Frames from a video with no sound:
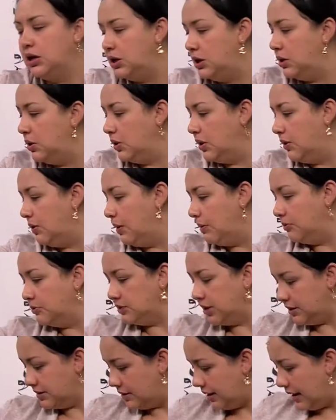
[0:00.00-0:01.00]
lo que
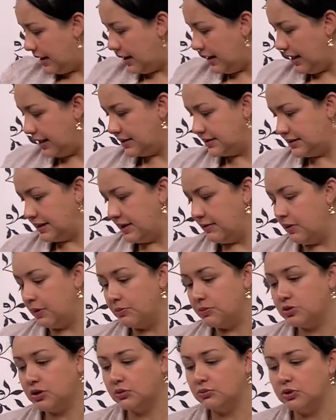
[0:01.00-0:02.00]
vamos a hacer es que
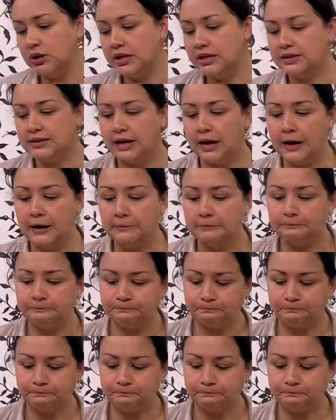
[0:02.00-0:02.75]
vamos a utilizar